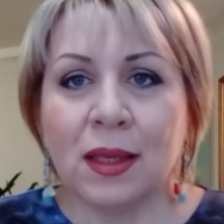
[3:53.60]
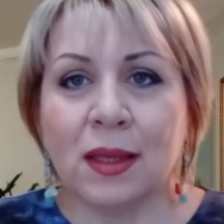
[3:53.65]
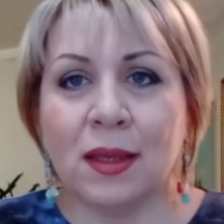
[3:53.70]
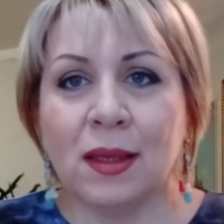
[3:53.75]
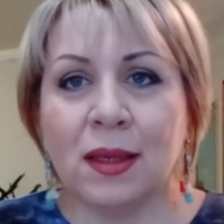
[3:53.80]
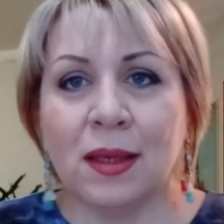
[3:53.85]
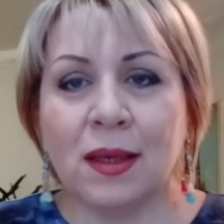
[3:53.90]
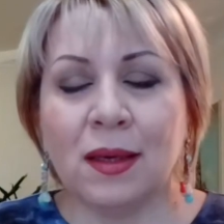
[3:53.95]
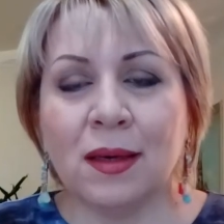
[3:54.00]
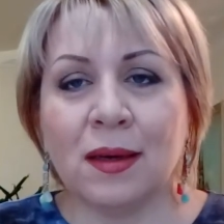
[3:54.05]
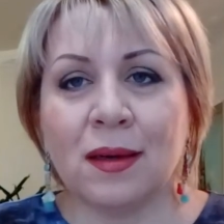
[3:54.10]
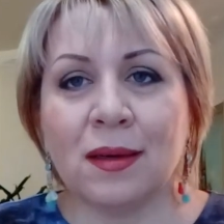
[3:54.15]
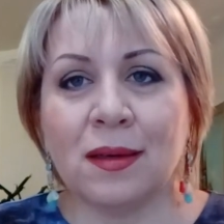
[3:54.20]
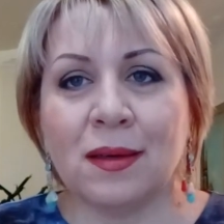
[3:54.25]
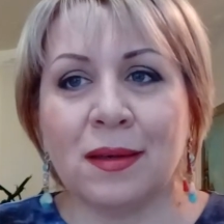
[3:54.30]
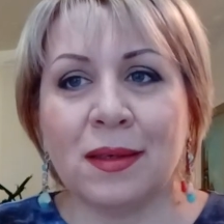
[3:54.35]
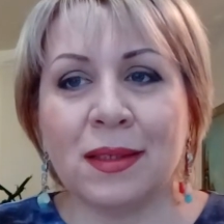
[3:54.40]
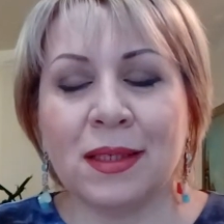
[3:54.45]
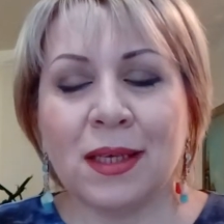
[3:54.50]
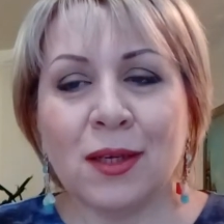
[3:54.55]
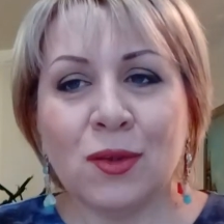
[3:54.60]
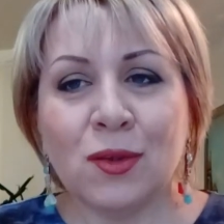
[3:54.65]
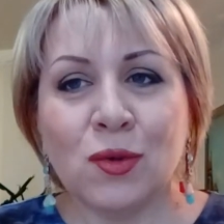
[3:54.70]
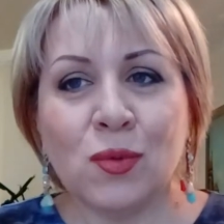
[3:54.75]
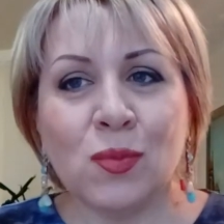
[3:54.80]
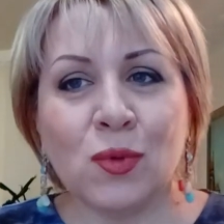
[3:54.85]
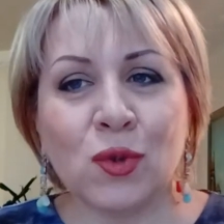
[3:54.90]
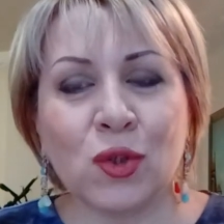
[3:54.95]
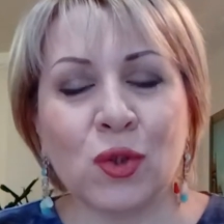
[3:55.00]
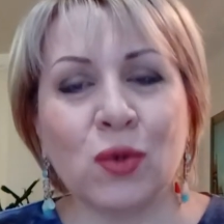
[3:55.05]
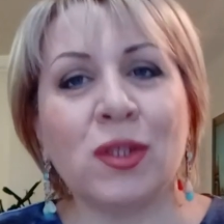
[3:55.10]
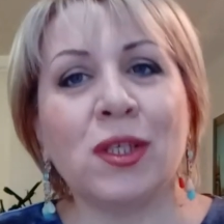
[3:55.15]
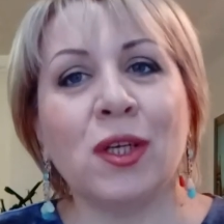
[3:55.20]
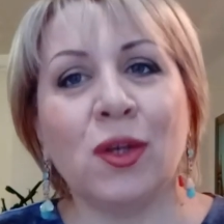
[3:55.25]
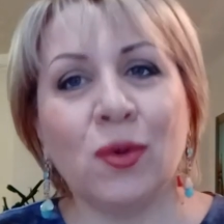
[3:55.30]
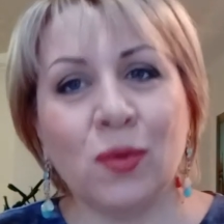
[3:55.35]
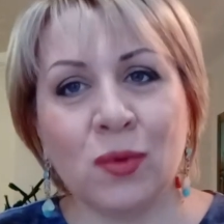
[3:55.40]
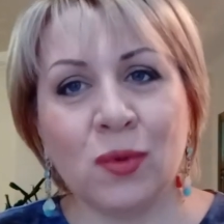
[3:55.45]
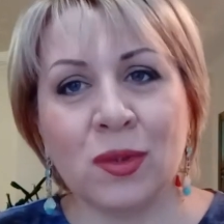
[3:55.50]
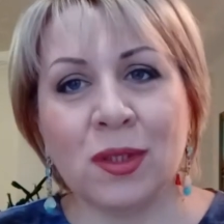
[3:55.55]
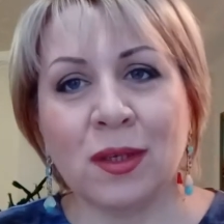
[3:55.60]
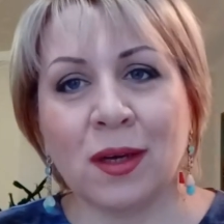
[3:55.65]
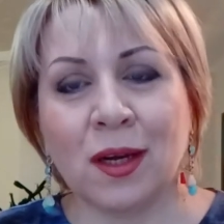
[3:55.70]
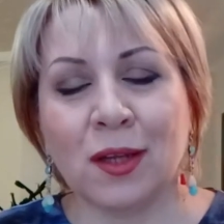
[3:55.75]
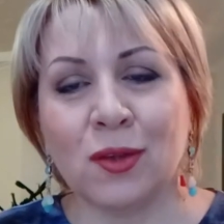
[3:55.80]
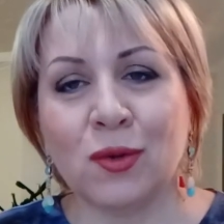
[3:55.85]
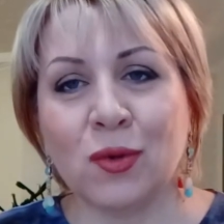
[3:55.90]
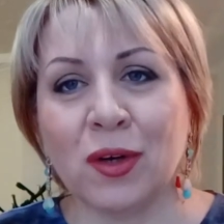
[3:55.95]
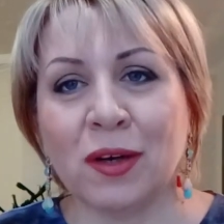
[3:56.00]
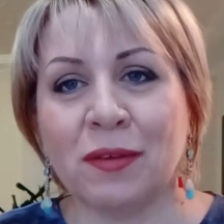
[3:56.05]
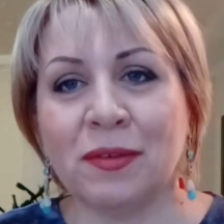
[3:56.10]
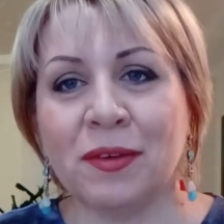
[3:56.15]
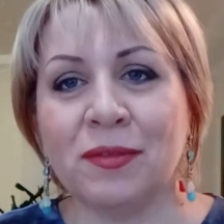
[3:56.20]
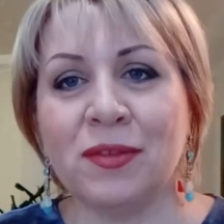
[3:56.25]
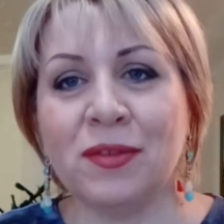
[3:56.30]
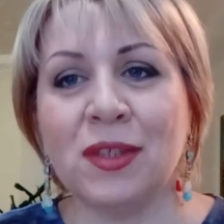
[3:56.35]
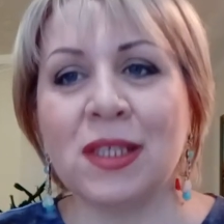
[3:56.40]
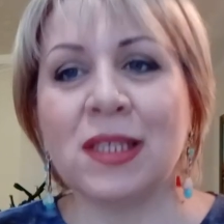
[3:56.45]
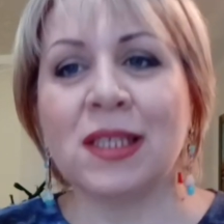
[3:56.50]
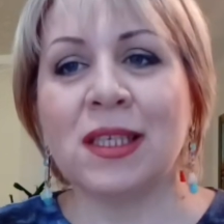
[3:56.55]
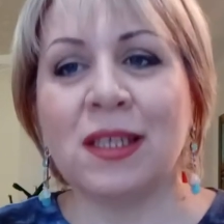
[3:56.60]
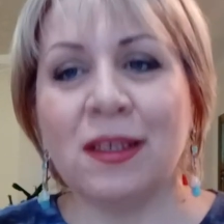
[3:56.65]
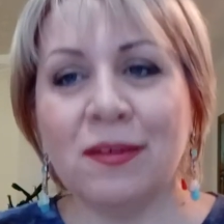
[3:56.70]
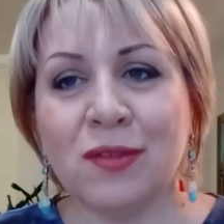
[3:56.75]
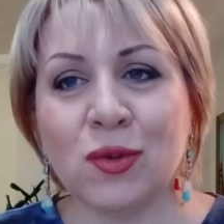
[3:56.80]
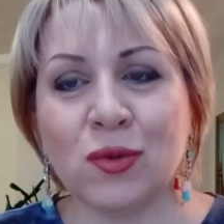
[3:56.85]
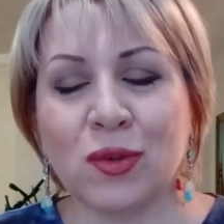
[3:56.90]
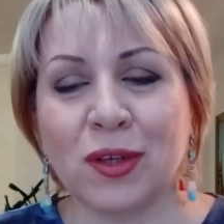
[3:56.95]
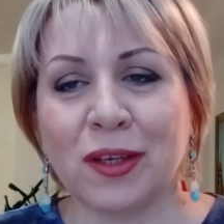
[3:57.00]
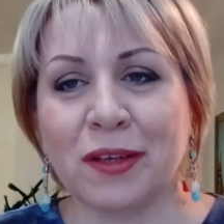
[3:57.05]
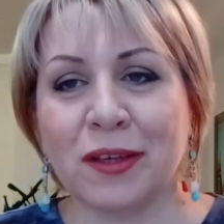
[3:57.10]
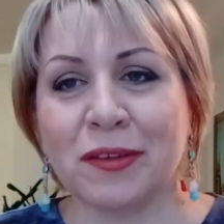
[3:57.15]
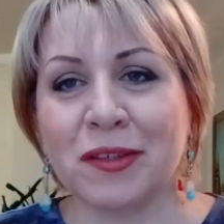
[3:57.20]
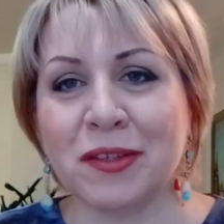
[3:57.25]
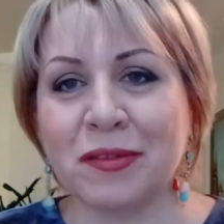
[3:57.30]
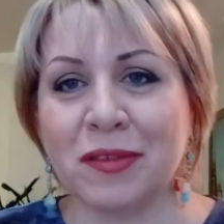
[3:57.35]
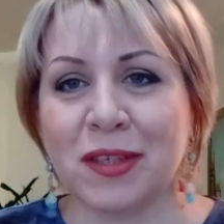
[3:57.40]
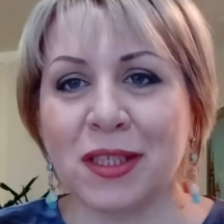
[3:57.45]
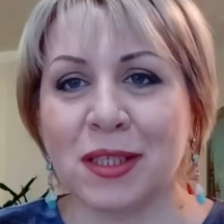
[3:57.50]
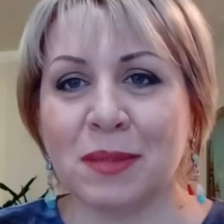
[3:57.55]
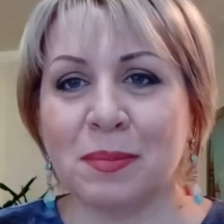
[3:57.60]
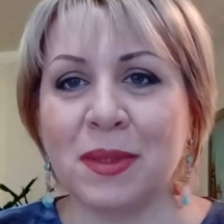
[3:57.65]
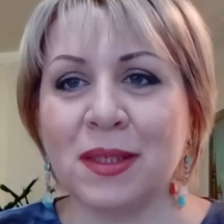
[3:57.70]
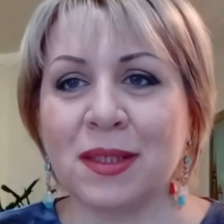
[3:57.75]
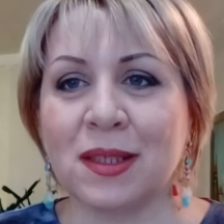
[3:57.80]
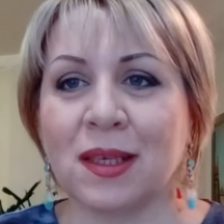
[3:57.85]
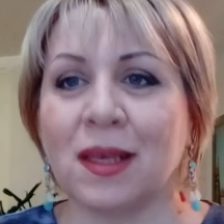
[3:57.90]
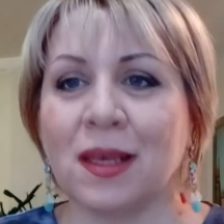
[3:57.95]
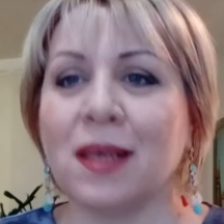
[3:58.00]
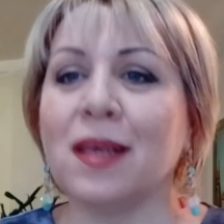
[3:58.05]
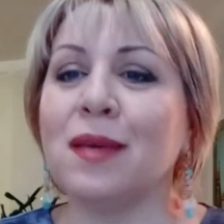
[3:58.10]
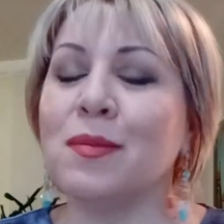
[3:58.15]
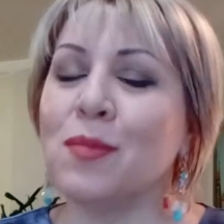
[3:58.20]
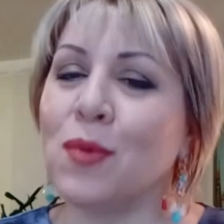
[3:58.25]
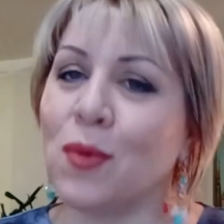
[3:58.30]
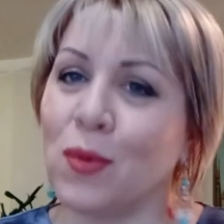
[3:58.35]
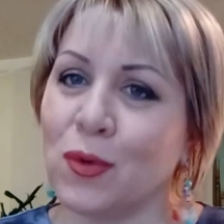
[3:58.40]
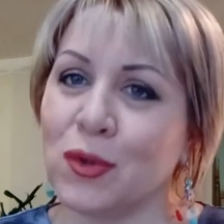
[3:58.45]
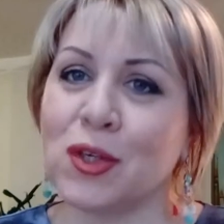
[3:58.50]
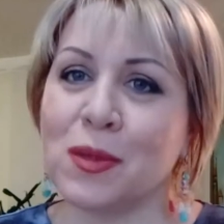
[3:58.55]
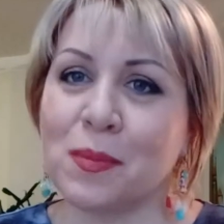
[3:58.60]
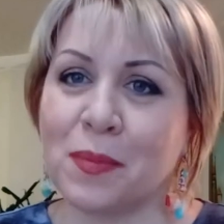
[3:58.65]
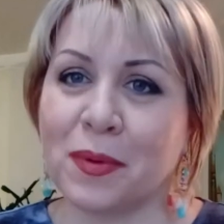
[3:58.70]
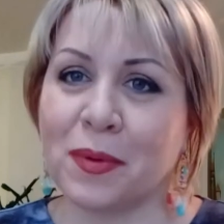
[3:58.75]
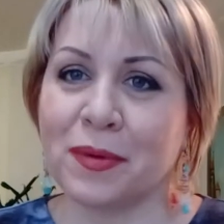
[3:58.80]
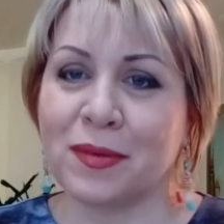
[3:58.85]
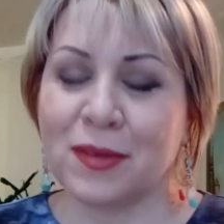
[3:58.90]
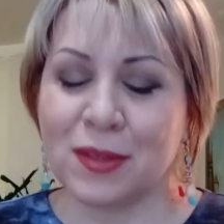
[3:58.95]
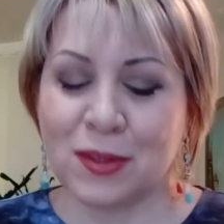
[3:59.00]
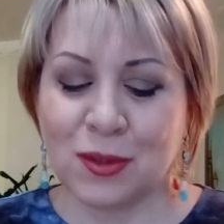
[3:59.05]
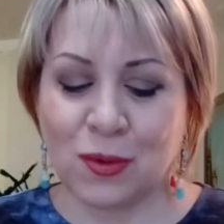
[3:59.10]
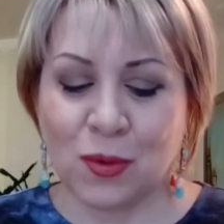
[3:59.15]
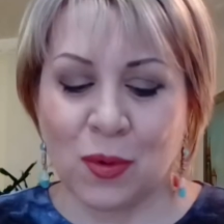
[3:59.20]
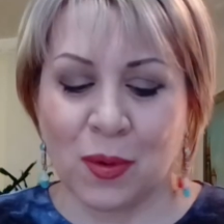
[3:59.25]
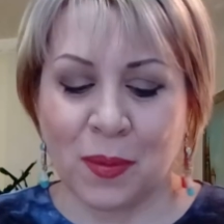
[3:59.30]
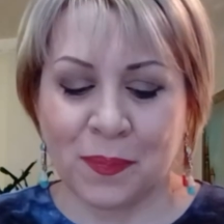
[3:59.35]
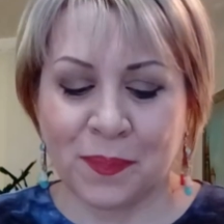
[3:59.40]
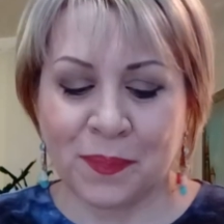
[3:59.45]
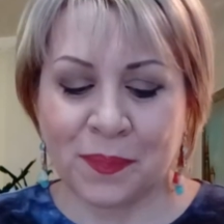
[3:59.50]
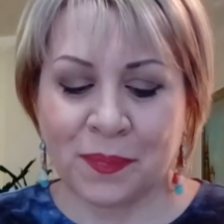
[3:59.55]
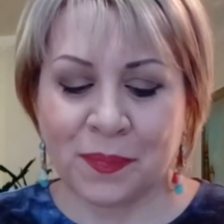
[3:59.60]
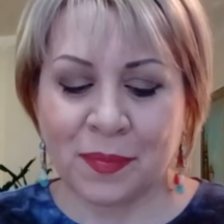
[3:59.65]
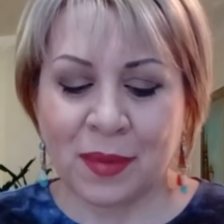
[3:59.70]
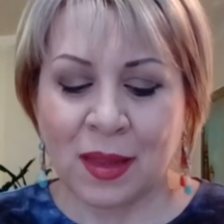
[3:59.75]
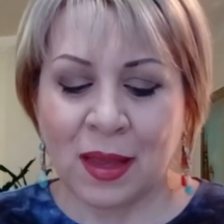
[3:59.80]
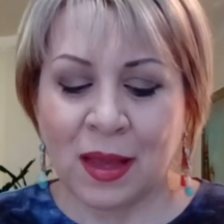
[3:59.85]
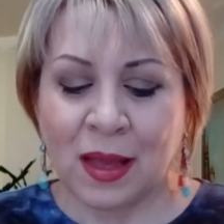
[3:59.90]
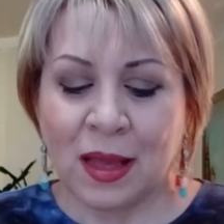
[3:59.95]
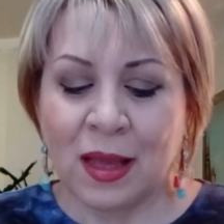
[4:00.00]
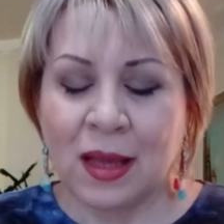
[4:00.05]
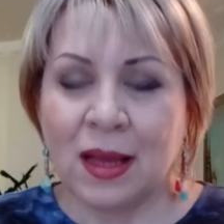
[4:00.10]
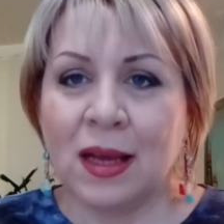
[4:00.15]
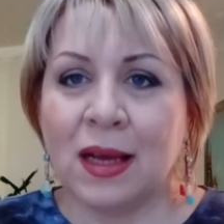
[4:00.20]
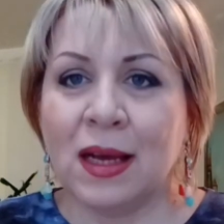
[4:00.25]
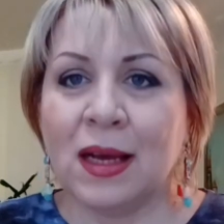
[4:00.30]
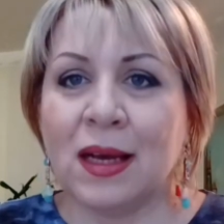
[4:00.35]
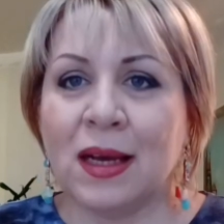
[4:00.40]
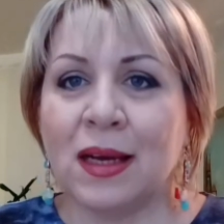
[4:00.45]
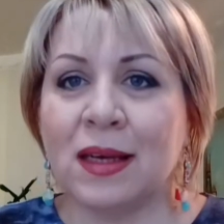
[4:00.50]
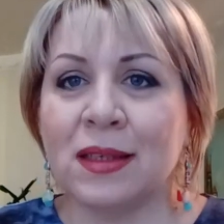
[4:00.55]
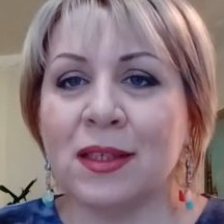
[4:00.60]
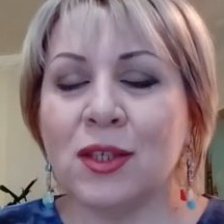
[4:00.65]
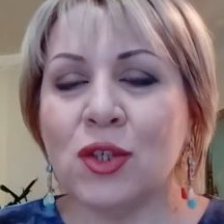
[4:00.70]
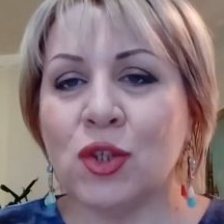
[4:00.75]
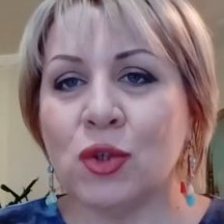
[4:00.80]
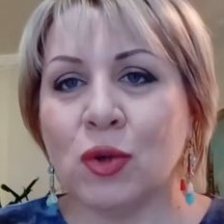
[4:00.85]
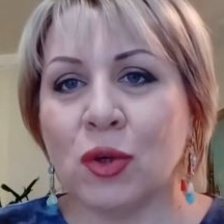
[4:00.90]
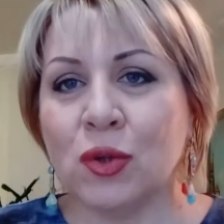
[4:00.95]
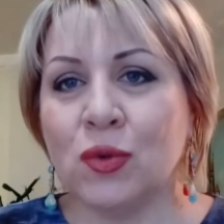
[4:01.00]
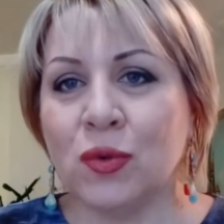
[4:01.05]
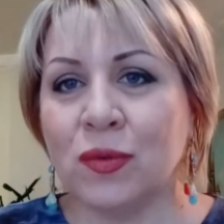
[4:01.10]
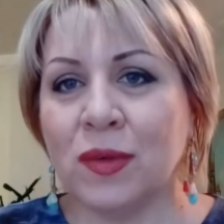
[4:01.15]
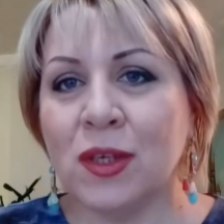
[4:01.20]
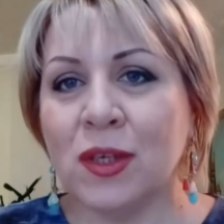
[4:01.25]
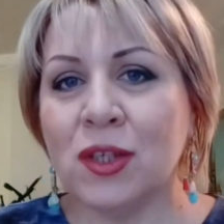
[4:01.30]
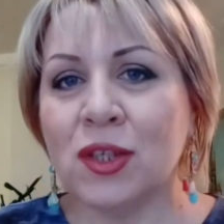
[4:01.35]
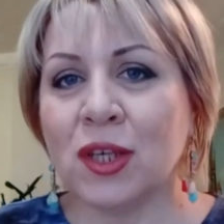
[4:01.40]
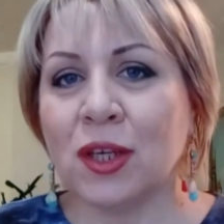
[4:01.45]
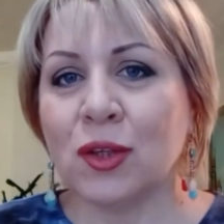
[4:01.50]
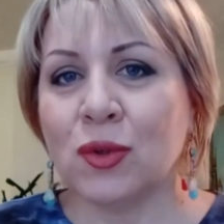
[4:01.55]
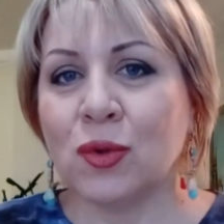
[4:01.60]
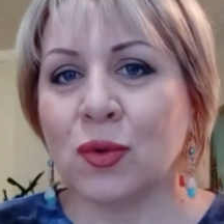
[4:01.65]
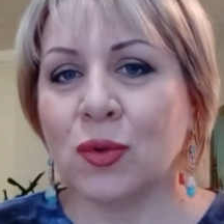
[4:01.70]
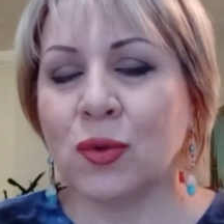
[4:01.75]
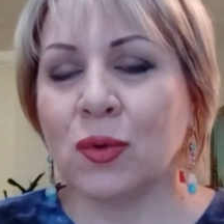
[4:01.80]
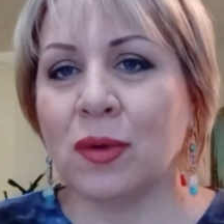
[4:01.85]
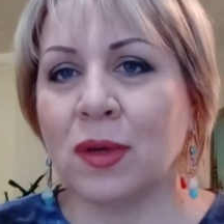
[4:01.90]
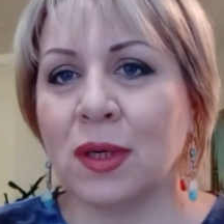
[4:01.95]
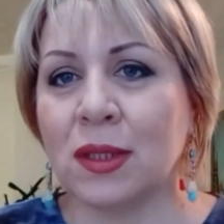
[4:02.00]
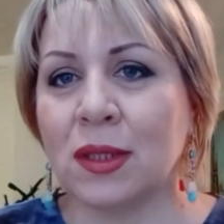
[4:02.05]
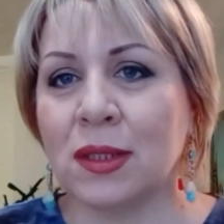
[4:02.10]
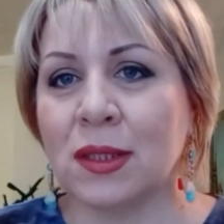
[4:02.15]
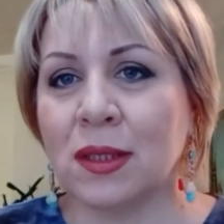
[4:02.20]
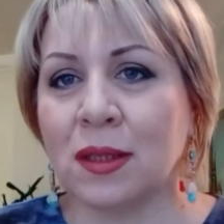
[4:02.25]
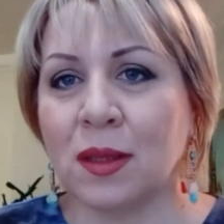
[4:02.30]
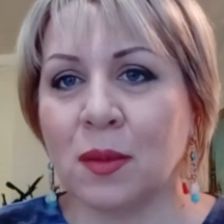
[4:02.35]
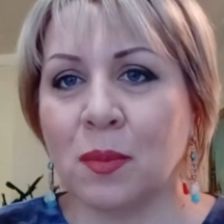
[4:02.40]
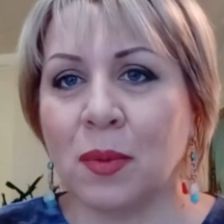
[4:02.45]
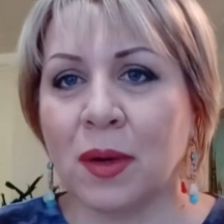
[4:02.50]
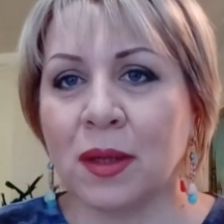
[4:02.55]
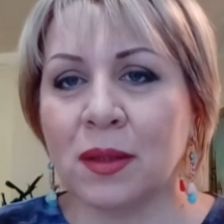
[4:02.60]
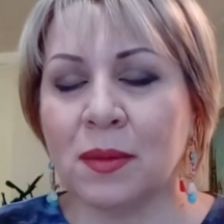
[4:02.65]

И э, я думаю, что те люди, которых вы внесли все-таки в свои списки, им очень повезло. Еще одну вещь, которую хотела бы